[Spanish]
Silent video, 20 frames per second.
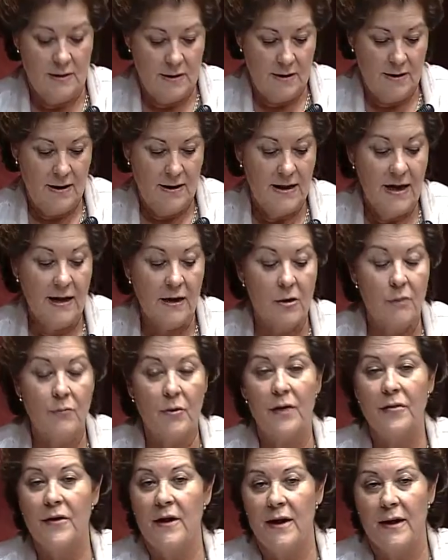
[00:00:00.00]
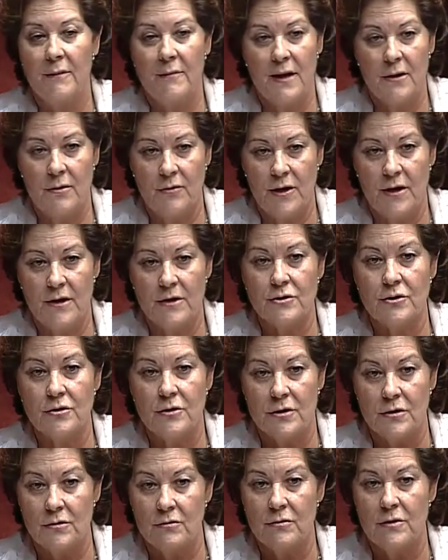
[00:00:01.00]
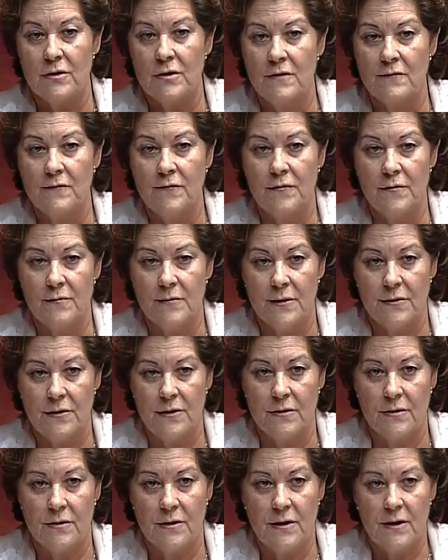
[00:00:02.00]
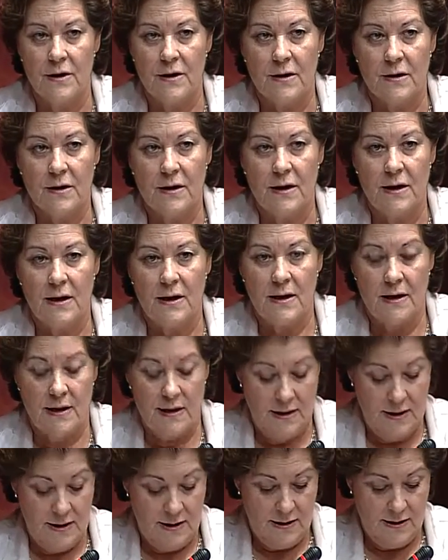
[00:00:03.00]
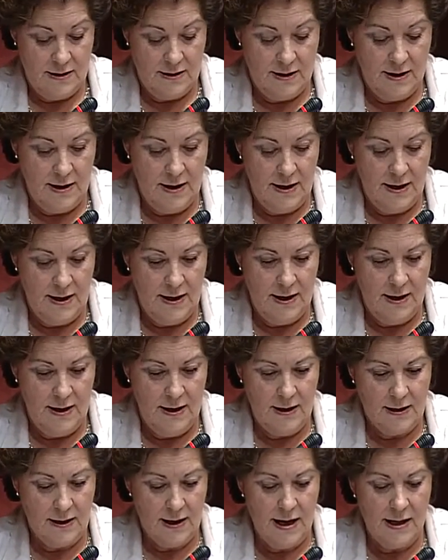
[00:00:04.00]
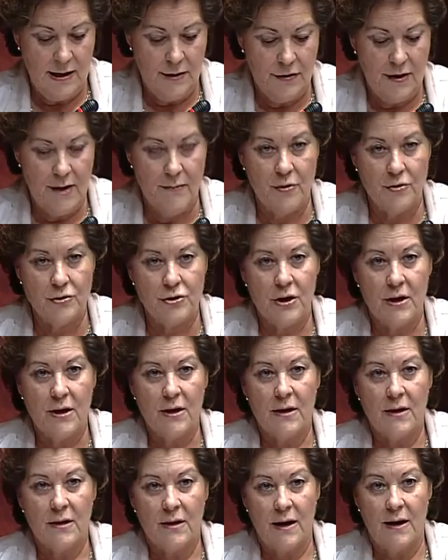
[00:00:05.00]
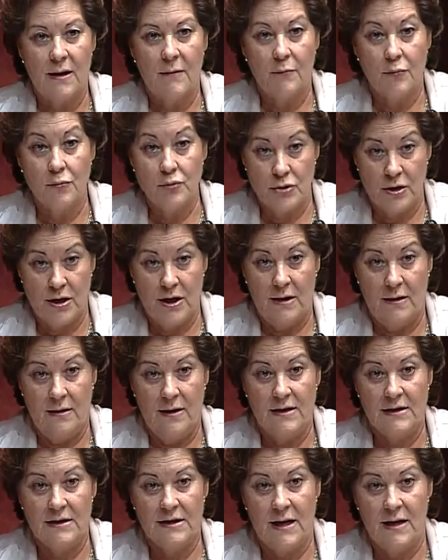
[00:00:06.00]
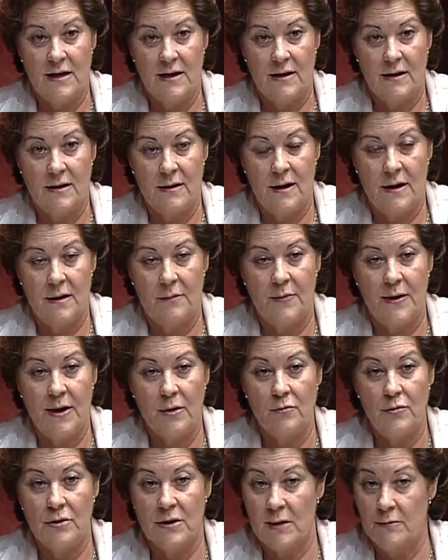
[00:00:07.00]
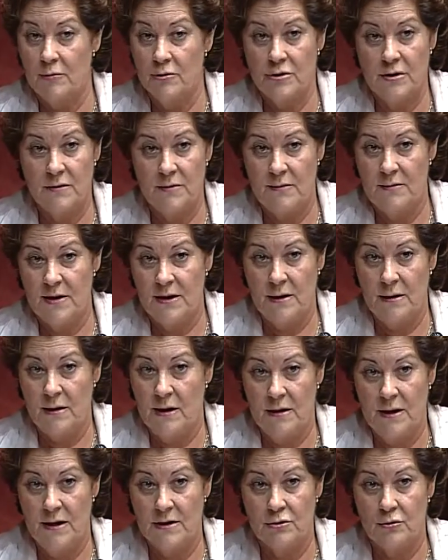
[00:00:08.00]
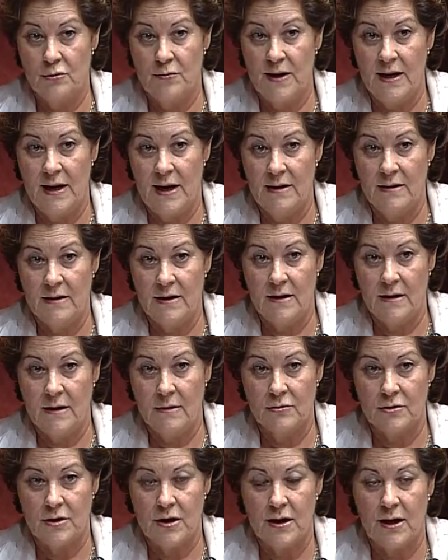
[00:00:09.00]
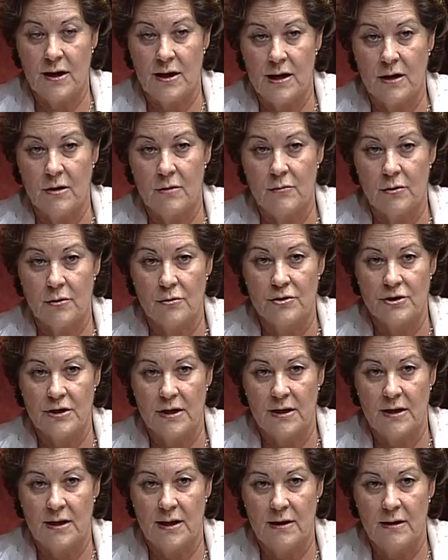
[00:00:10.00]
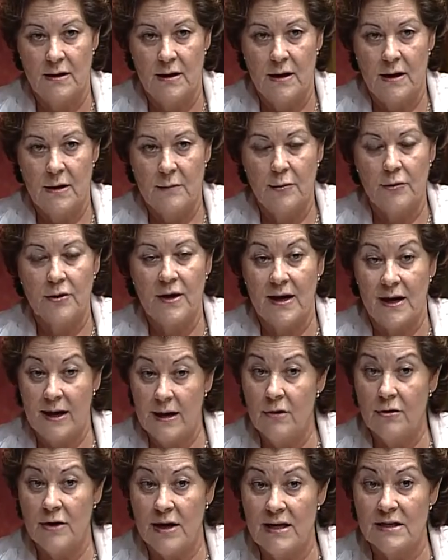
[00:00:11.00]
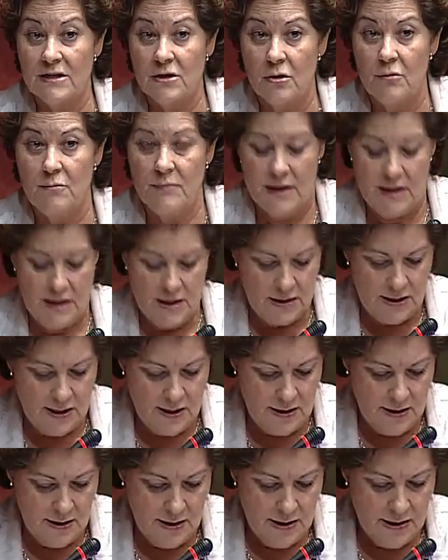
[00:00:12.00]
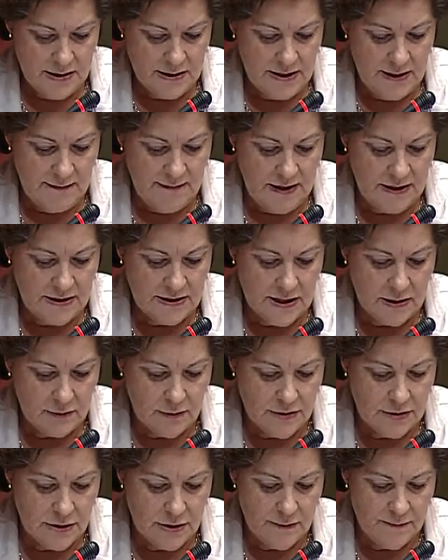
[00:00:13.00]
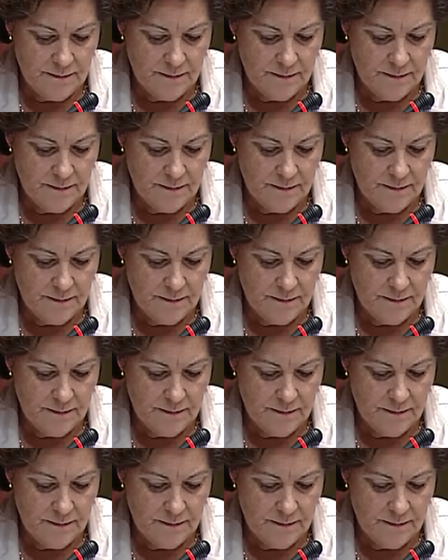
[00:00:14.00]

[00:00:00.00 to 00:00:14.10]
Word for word: que, tal y como hacen la mayoría de solicitudes de información que le, que le realizamos, que busque esa eh, pregunta, posiblemente estuviera antes de que usted llegara como consejera, porque creo que es conveniente saber esa cuestión.